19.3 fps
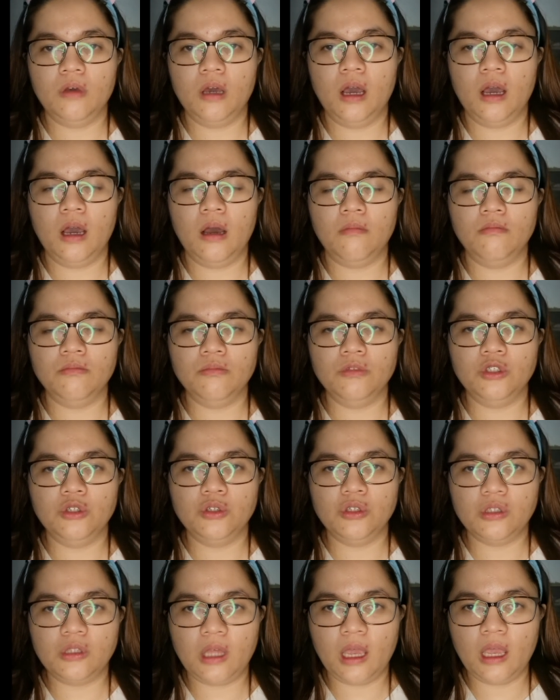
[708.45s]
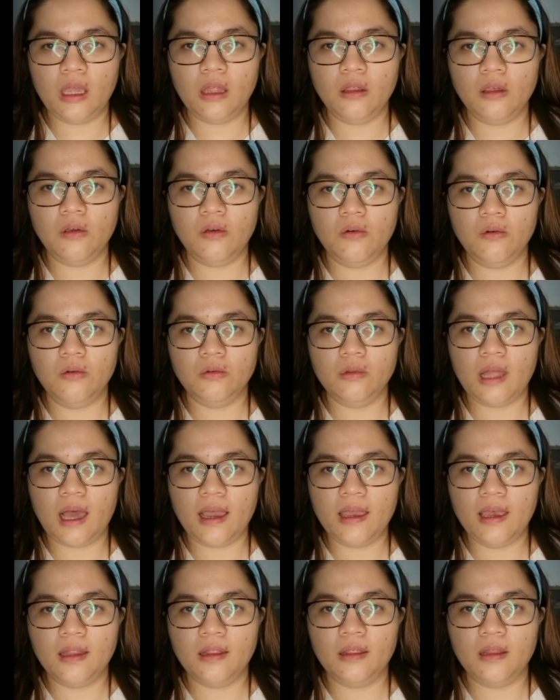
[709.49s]
um, sustain yung
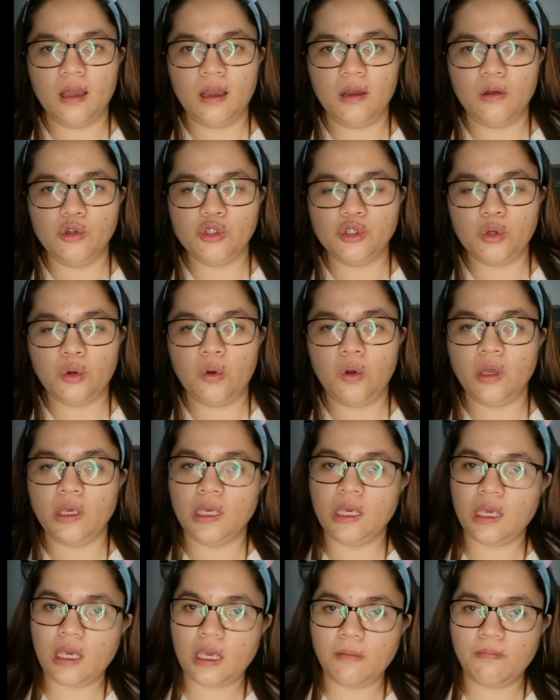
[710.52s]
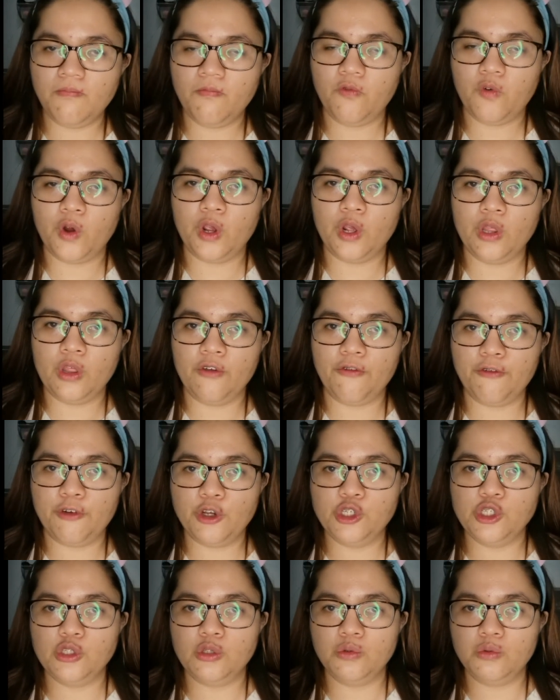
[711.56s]
diet na gusto kong i-keep for the
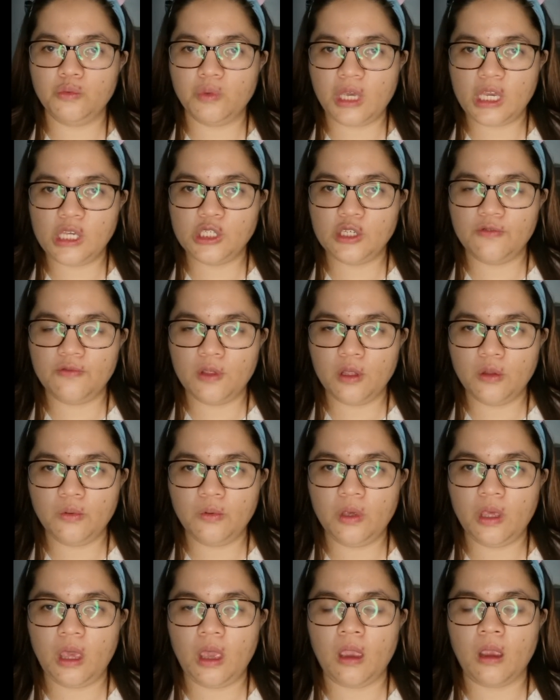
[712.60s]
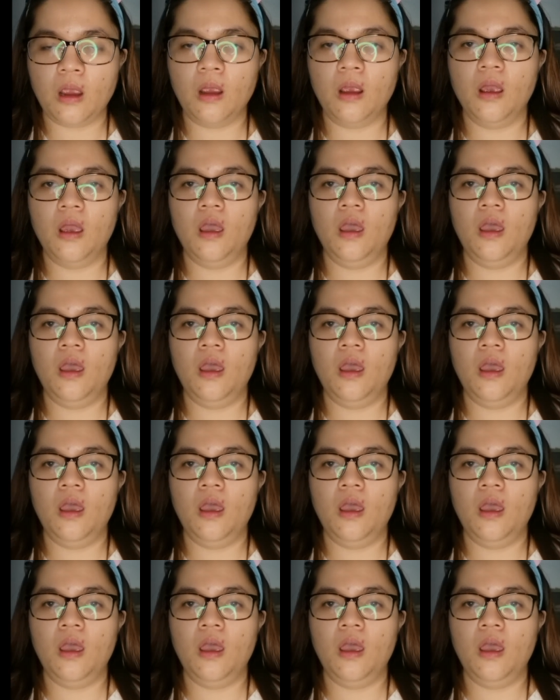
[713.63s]
first two weeks of the new year.